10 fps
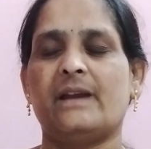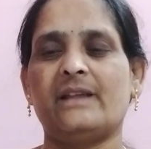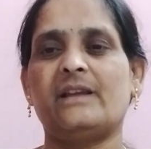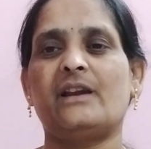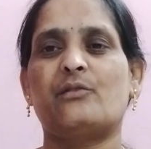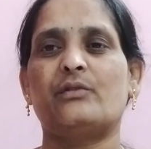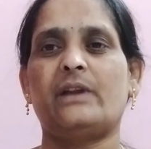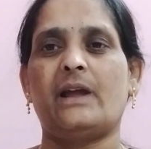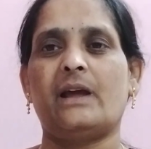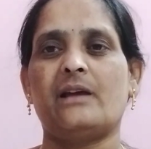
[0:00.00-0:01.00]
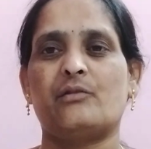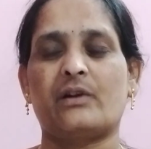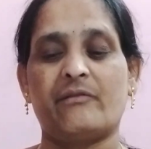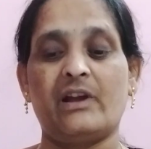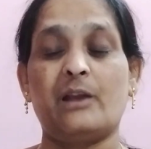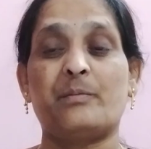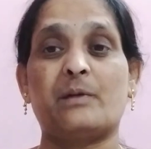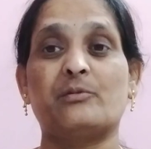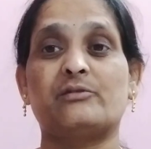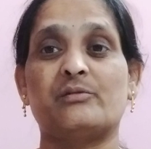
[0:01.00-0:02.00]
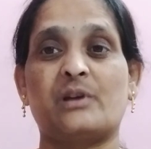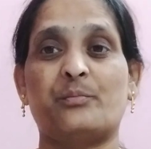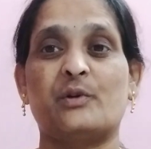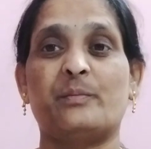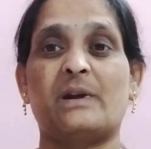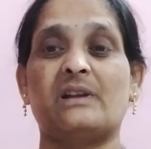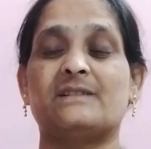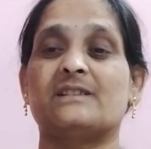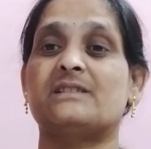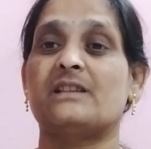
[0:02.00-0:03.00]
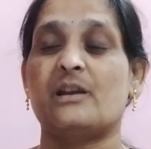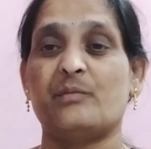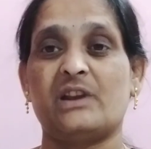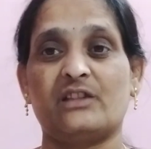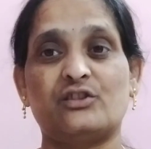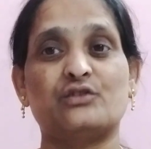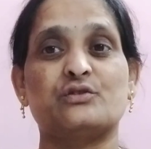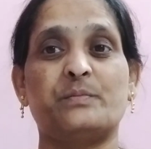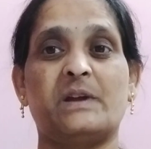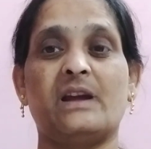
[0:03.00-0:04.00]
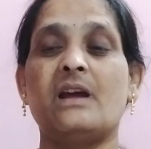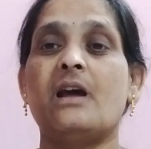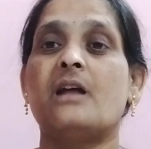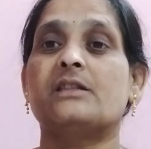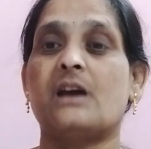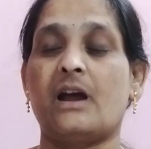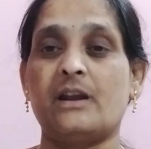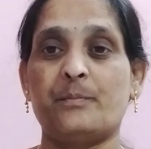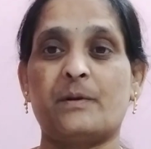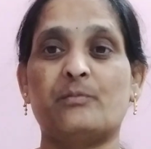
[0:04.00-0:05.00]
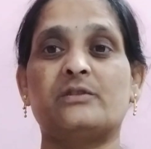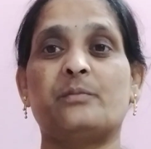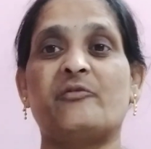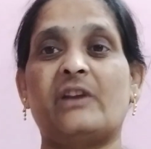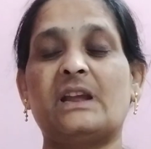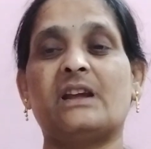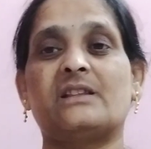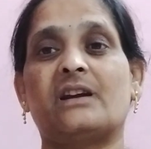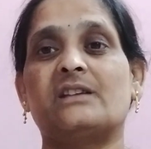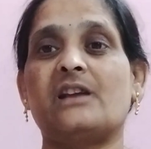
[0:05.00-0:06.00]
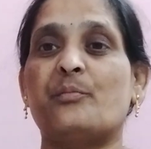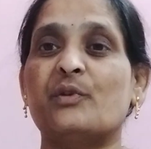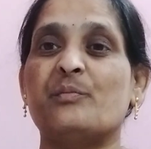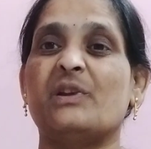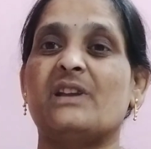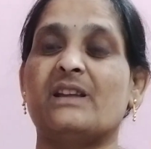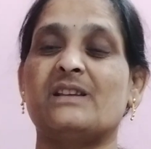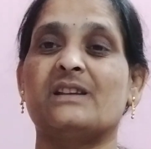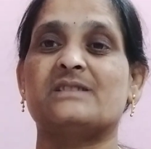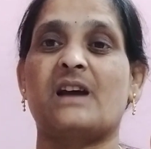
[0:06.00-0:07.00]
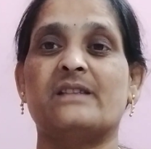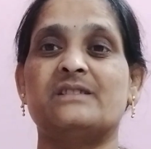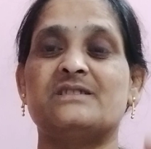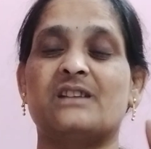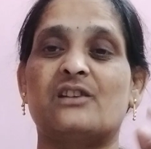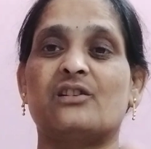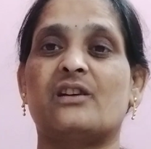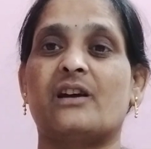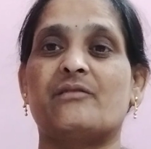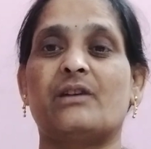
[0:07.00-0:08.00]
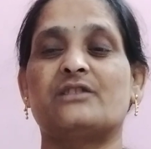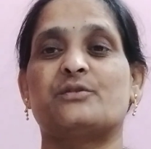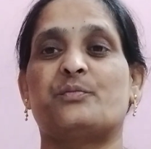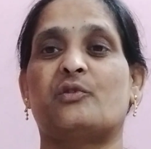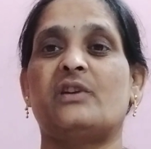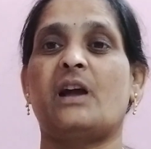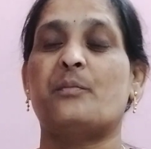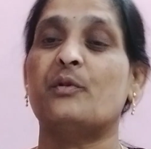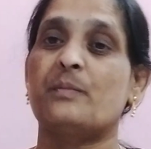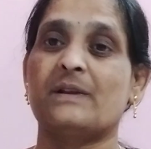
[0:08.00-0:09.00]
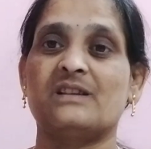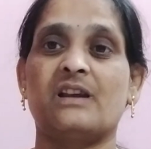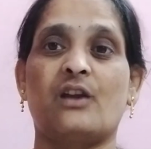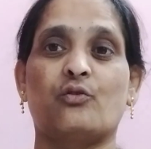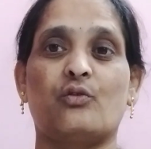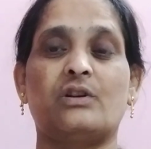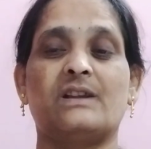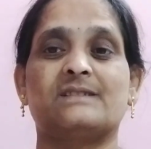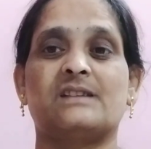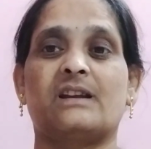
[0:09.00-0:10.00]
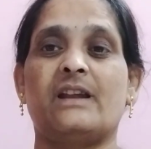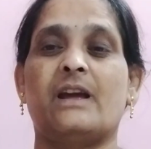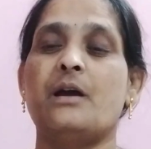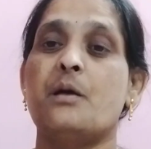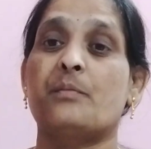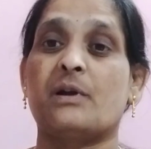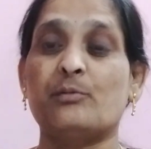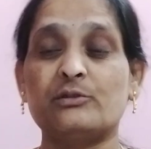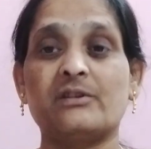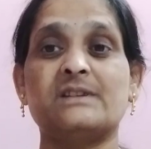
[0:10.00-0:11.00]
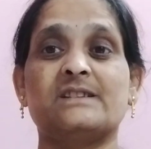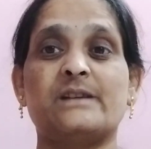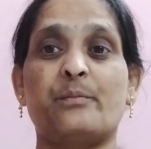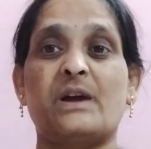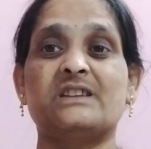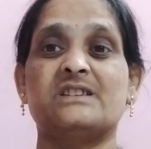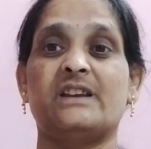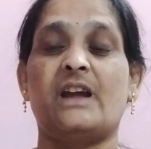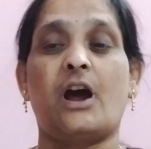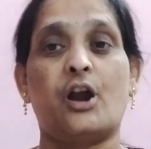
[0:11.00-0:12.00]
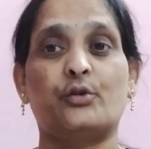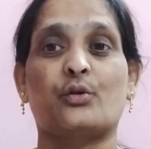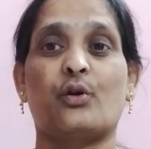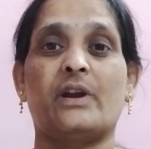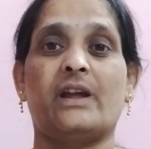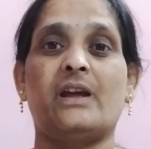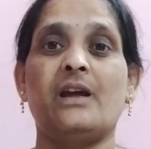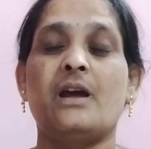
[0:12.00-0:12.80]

ఏదైనా ఉంటే ఒకవేళ ప్రభుత్వం తప్పుడు పనులు చేస్తే దాన్ని మీరు ఎత్తి చూపి దాన్ని ప్రభుత్వం వెనక్కి తగ్గితే అప్పుడు మీరు ఏదైనా సాధించినట్లు గర్వంగా చెప్పుకుంటే అప్పుడు ప్రజలు నాలుగు ఓట్లు వేస్తారు కానీ ప్రభుత్వం చేసే మంచిని అడ్డుకొని